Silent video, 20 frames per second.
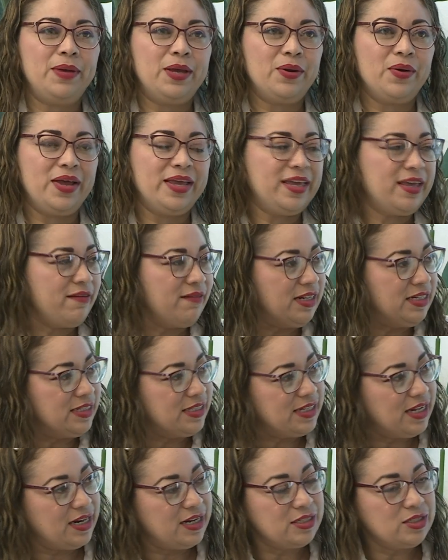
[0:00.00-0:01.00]
pero hay que
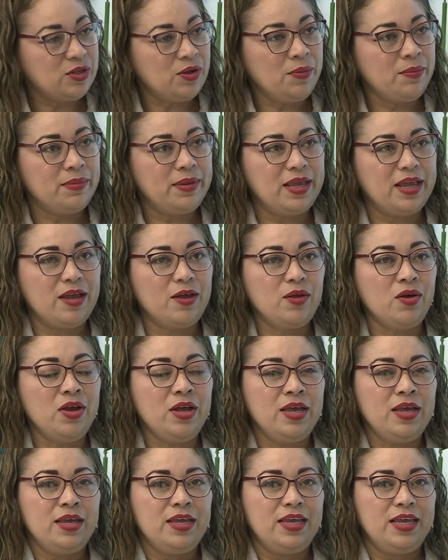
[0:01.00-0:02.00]
vencer esos miedos
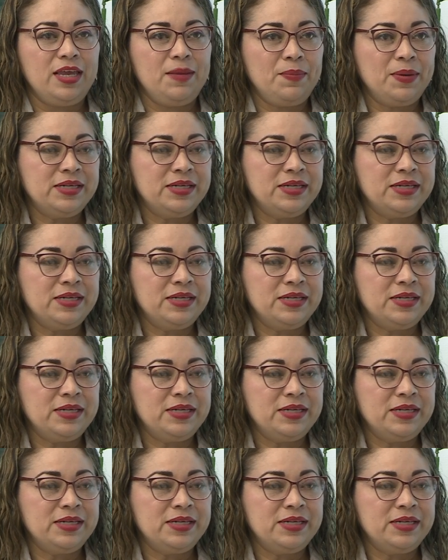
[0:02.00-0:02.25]
y